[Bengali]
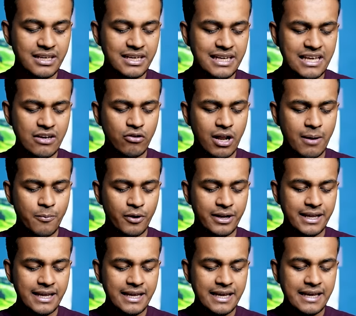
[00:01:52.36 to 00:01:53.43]
ক্লিক করার পরে
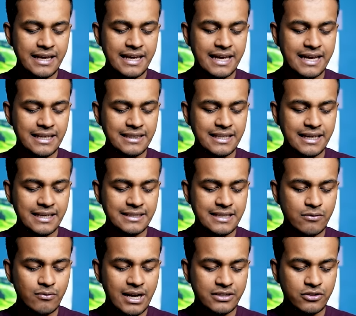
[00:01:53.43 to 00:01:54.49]
এখান থেকে
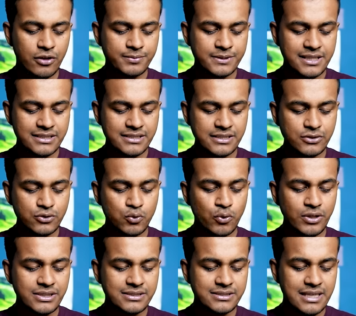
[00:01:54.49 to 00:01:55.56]
দেখুন একটা অপশান আছে
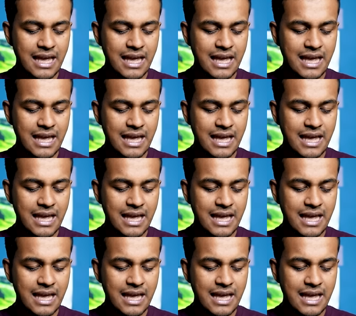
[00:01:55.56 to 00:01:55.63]
সুইস